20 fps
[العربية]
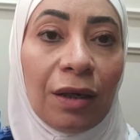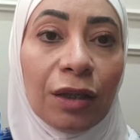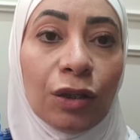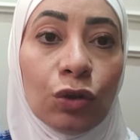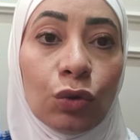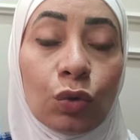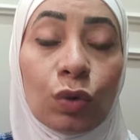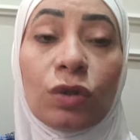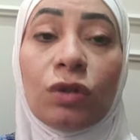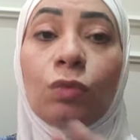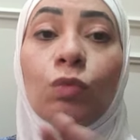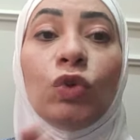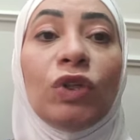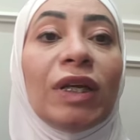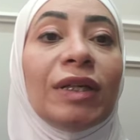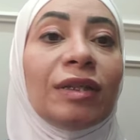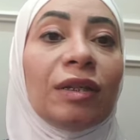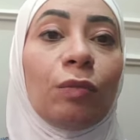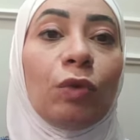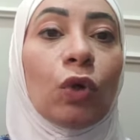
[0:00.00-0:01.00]
النص
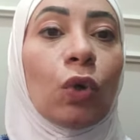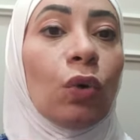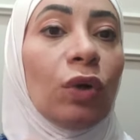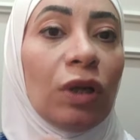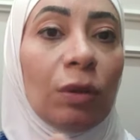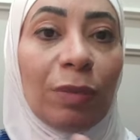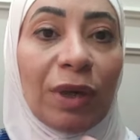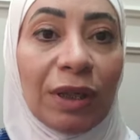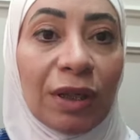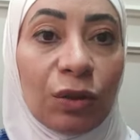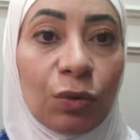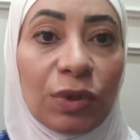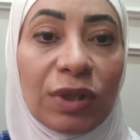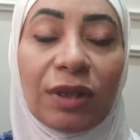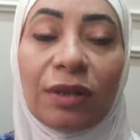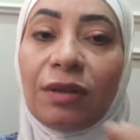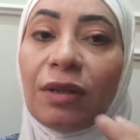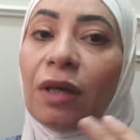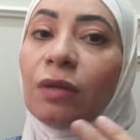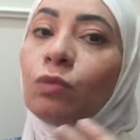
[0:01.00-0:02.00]
مناسب لكل البنات
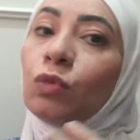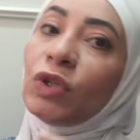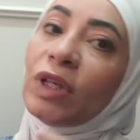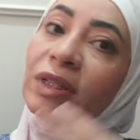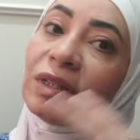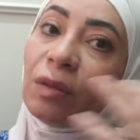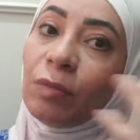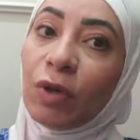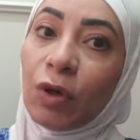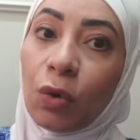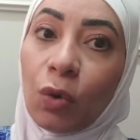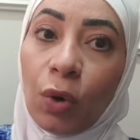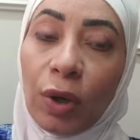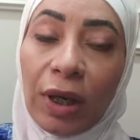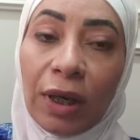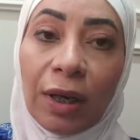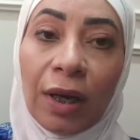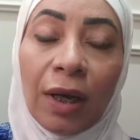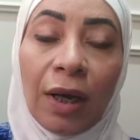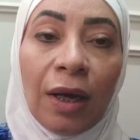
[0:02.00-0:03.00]
والستات مناسب
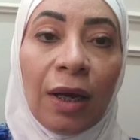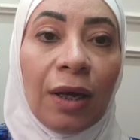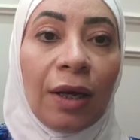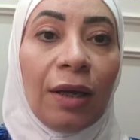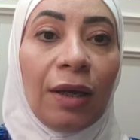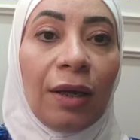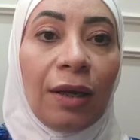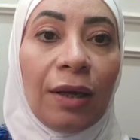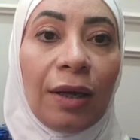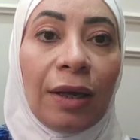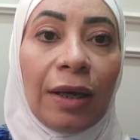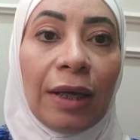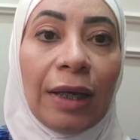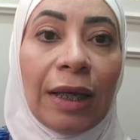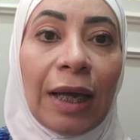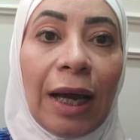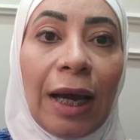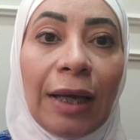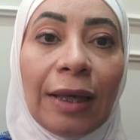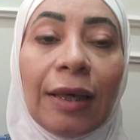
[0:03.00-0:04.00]
لكل
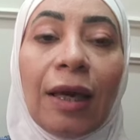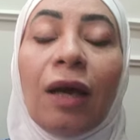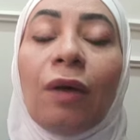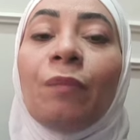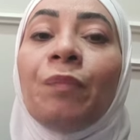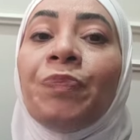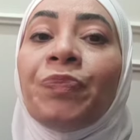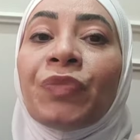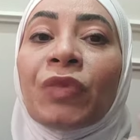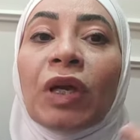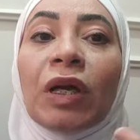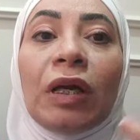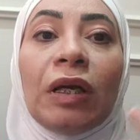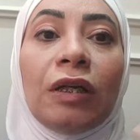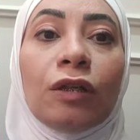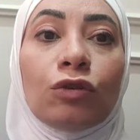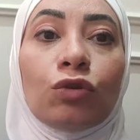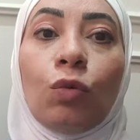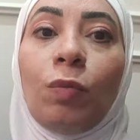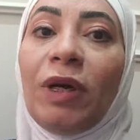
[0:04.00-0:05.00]
الاحجام
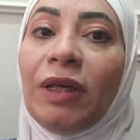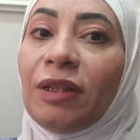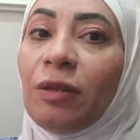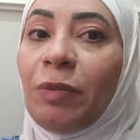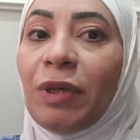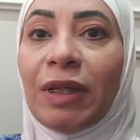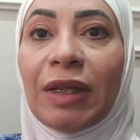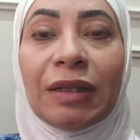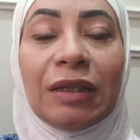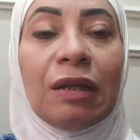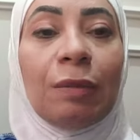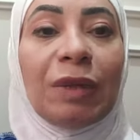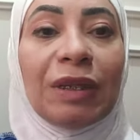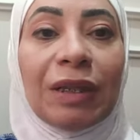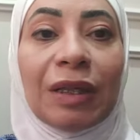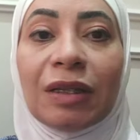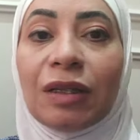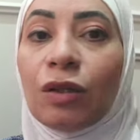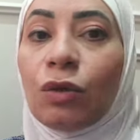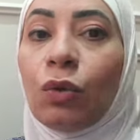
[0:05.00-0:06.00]
الصبح تبقي نازله
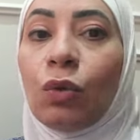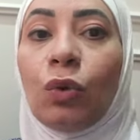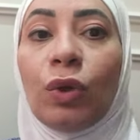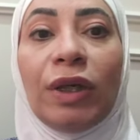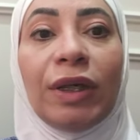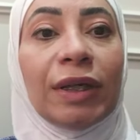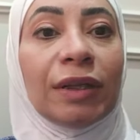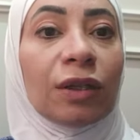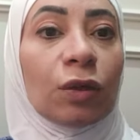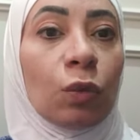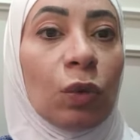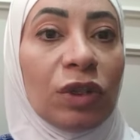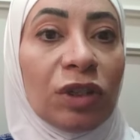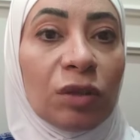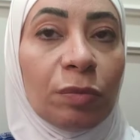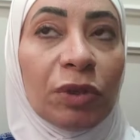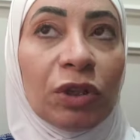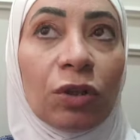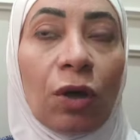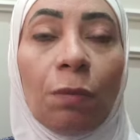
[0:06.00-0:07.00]
مدرستك وكليتك
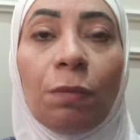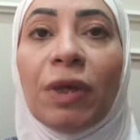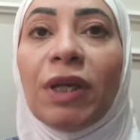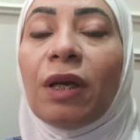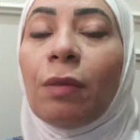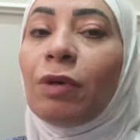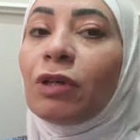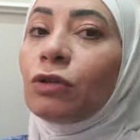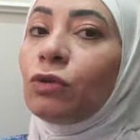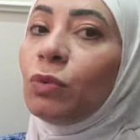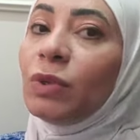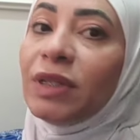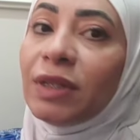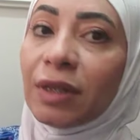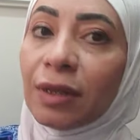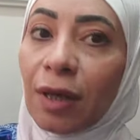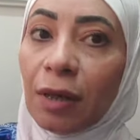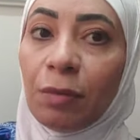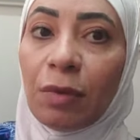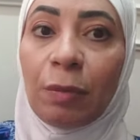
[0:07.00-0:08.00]
وانت مطمنه برده
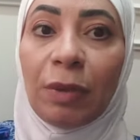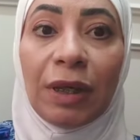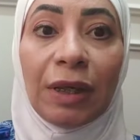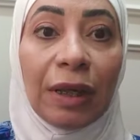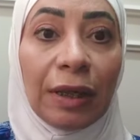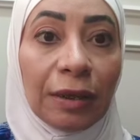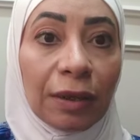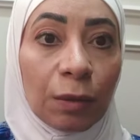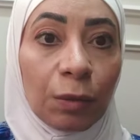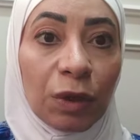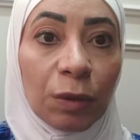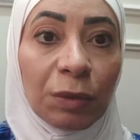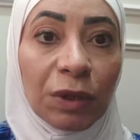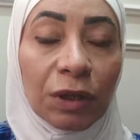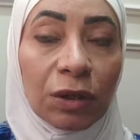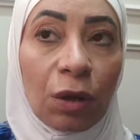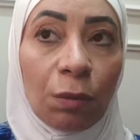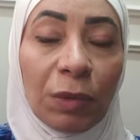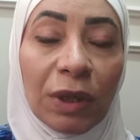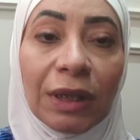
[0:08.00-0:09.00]
وانت نايمه بالليل تبقي
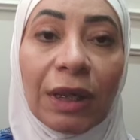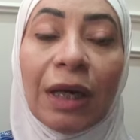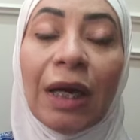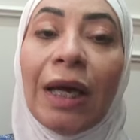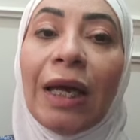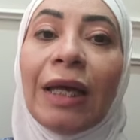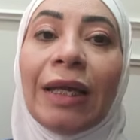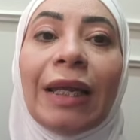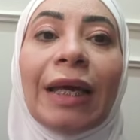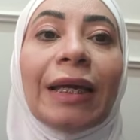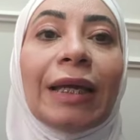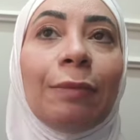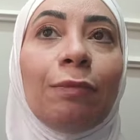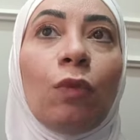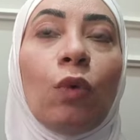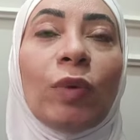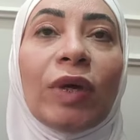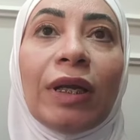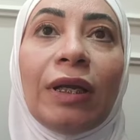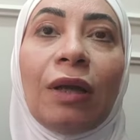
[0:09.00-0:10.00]
مطمنه لكن
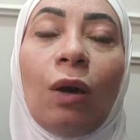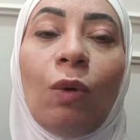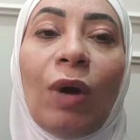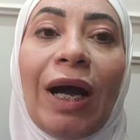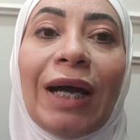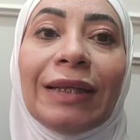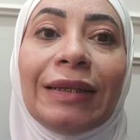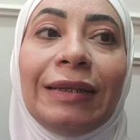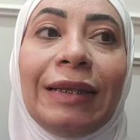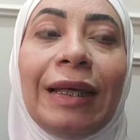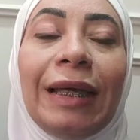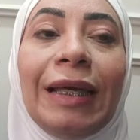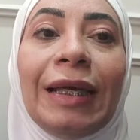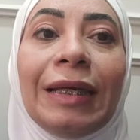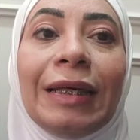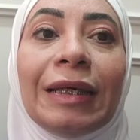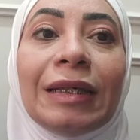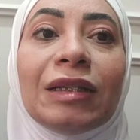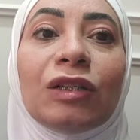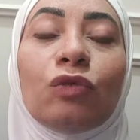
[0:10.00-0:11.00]
ممكن لو حد
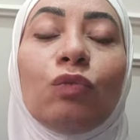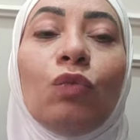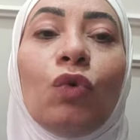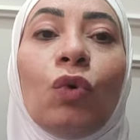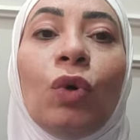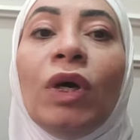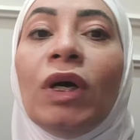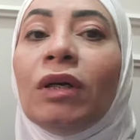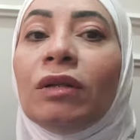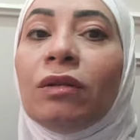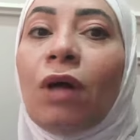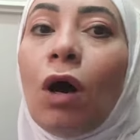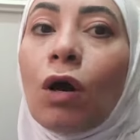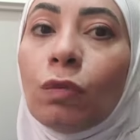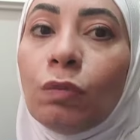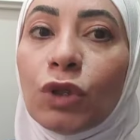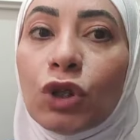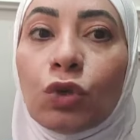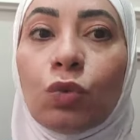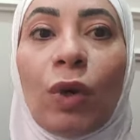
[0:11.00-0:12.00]
ايه جسمه
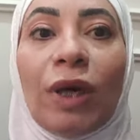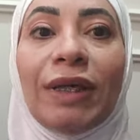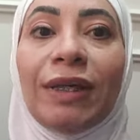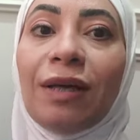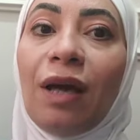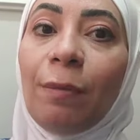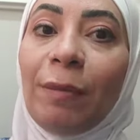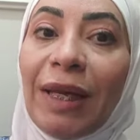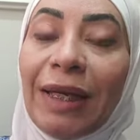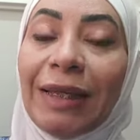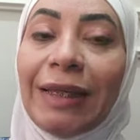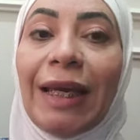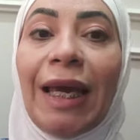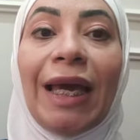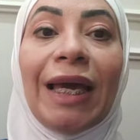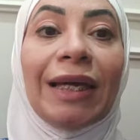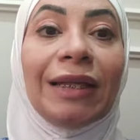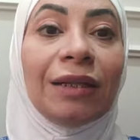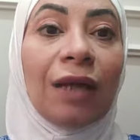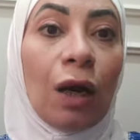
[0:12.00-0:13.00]
ضخم شويه
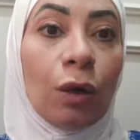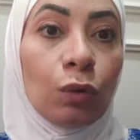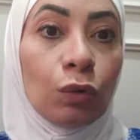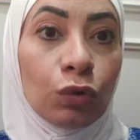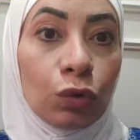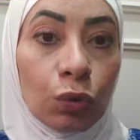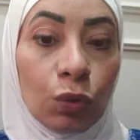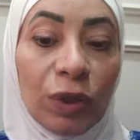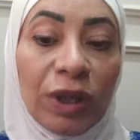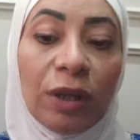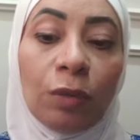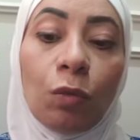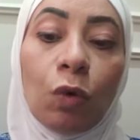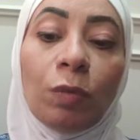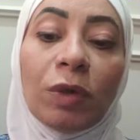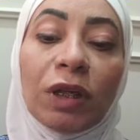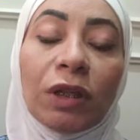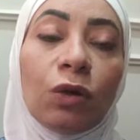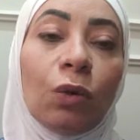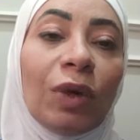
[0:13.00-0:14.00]
مليان او طويل
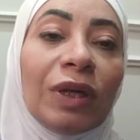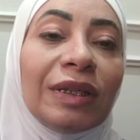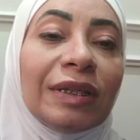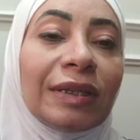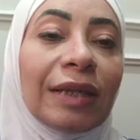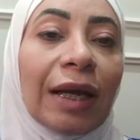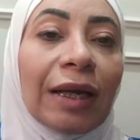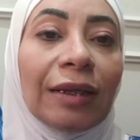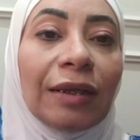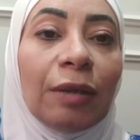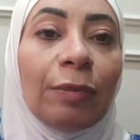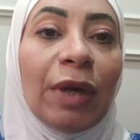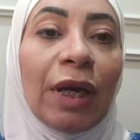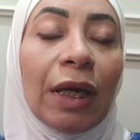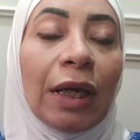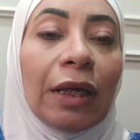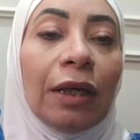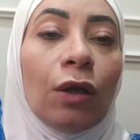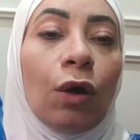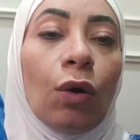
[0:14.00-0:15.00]
ممكن هو يستخدم
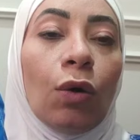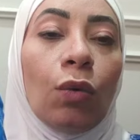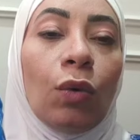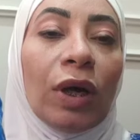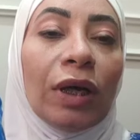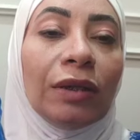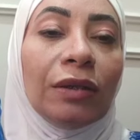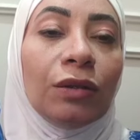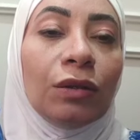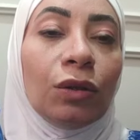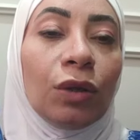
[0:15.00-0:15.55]
اللي هو